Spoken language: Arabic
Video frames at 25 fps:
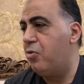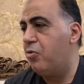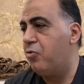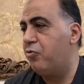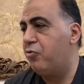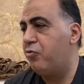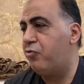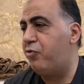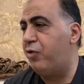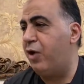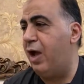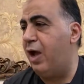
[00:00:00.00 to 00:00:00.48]

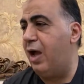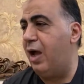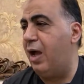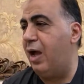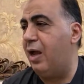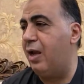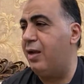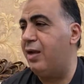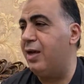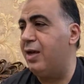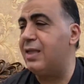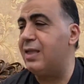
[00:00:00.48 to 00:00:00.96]

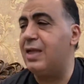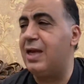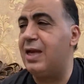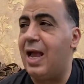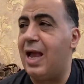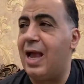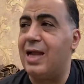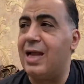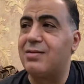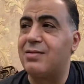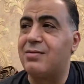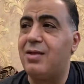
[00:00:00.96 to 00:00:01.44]
فالنادي
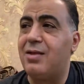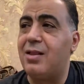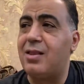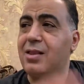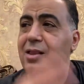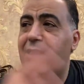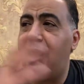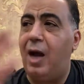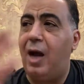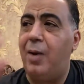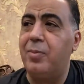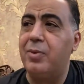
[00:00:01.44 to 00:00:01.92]
الاهلي
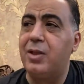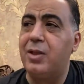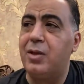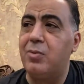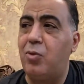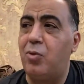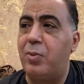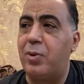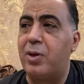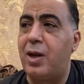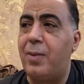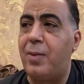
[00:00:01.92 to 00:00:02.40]
تطلع من
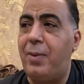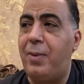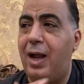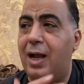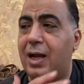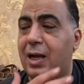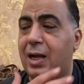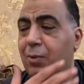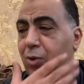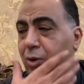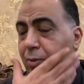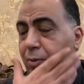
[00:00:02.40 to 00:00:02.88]
المباراه
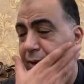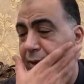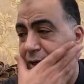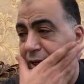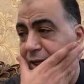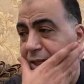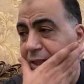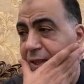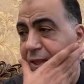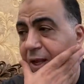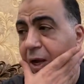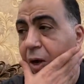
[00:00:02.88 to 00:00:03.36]
بحاجه مهمه
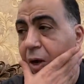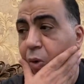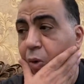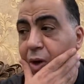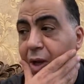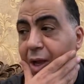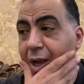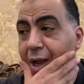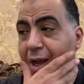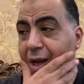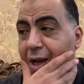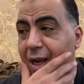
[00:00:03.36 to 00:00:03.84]
جدا
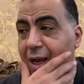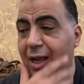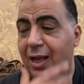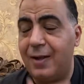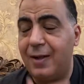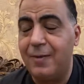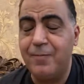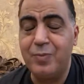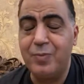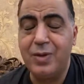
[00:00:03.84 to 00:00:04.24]
اول حاجه